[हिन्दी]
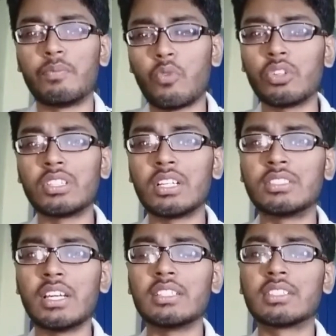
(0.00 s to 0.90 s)
बहुत ही
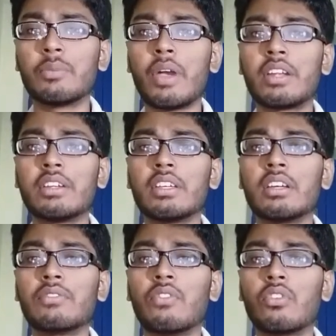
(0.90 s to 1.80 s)
अच्छा इसका बैटरी
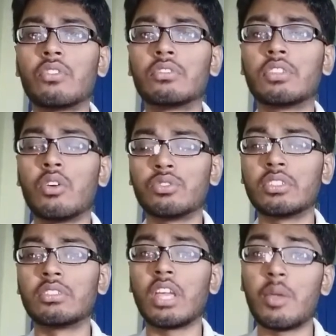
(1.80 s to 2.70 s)
है फोर
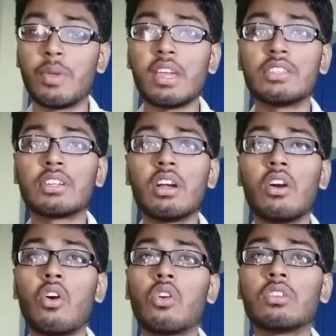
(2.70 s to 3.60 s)
थाउजेंड एम का
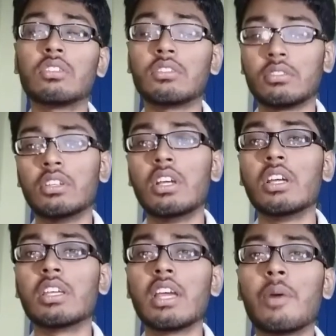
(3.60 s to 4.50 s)
और
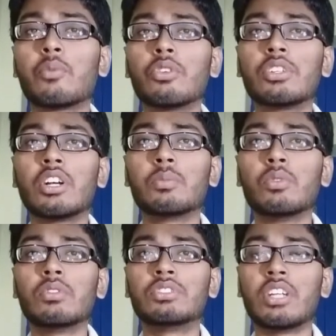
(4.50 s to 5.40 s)
ये आपको
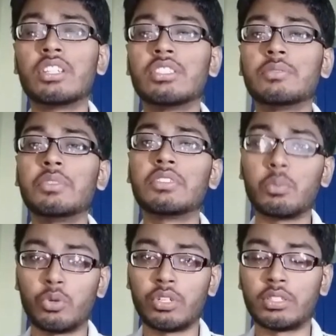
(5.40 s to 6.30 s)
टर्बो चार्जिंग भी
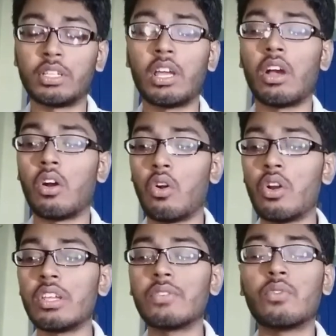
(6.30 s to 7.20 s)
सपोर्ट करता है
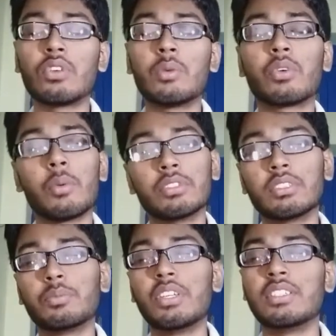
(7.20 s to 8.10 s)
और ये फ़ोन आपको
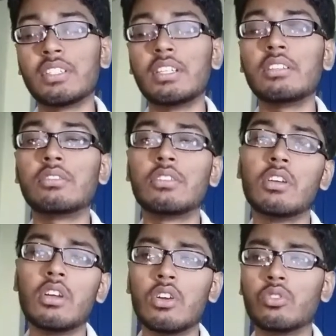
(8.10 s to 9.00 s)
अमेजोन में इजीली
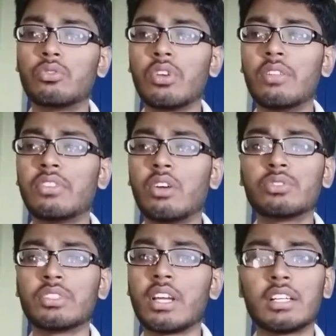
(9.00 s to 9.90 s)

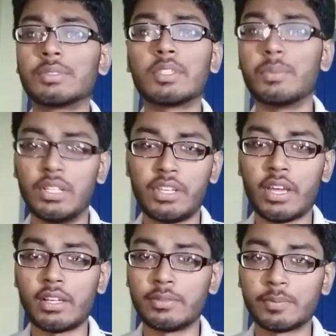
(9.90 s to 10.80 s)
12,000 के आसपास मिल
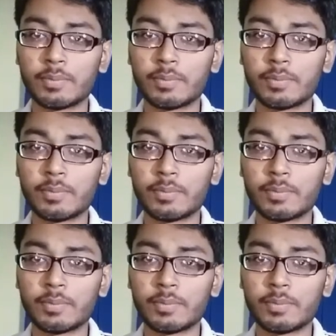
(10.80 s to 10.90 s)
जाएगा